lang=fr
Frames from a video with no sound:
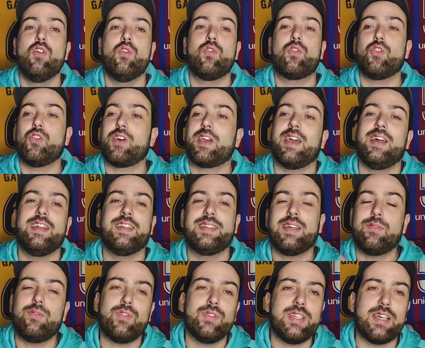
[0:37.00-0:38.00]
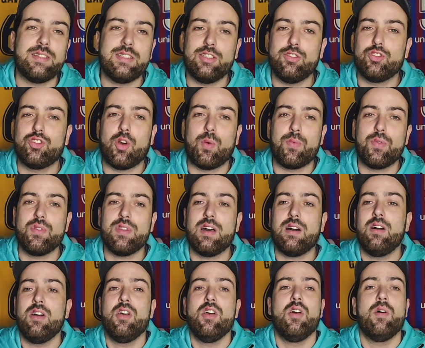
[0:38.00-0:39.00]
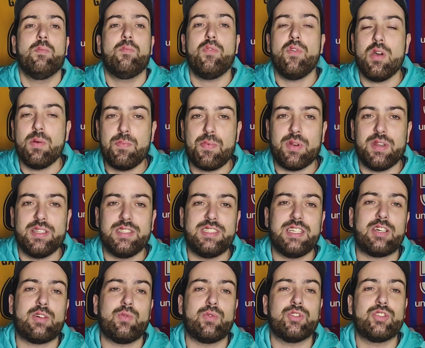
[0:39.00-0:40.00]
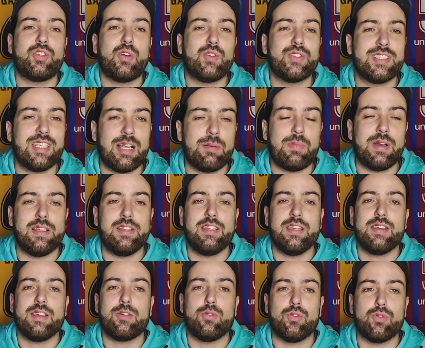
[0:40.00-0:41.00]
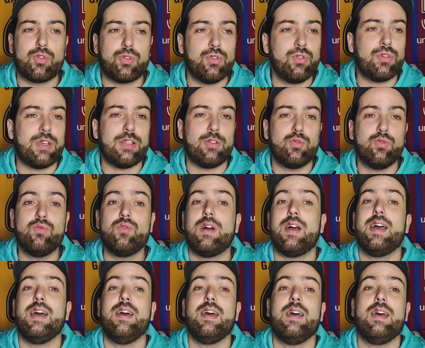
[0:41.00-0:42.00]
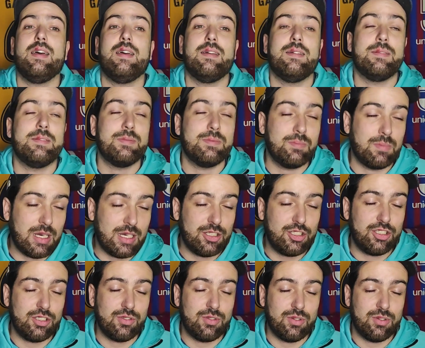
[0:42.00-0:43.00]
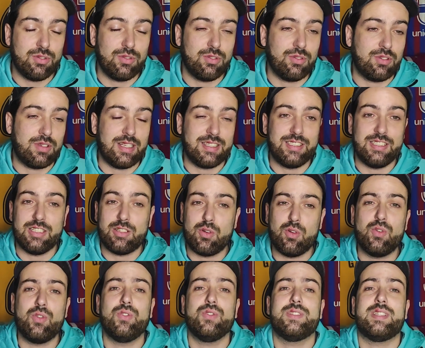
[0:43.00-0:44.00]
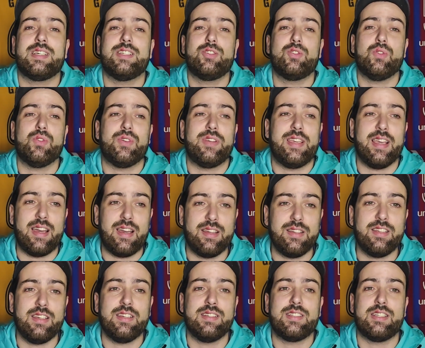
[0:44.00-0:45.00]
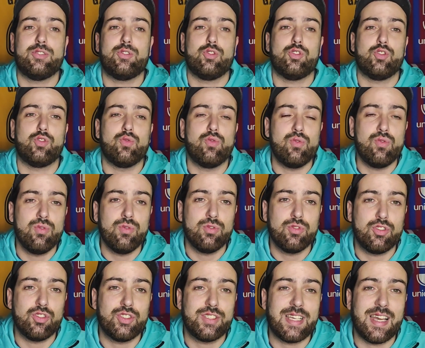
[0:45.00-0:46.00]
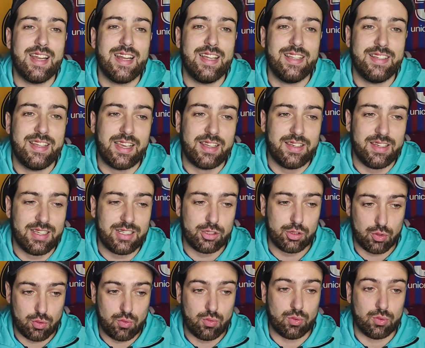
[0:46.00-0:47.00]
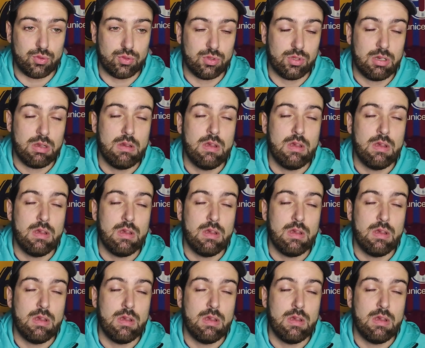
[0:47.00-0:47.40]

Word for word: ou que le Real est avant-dernier du championnat, peu importe les circonstances, la manière, le truc et tout, un match de classico, ça se gagne et ça se joue jusqu'à la dernière seconde.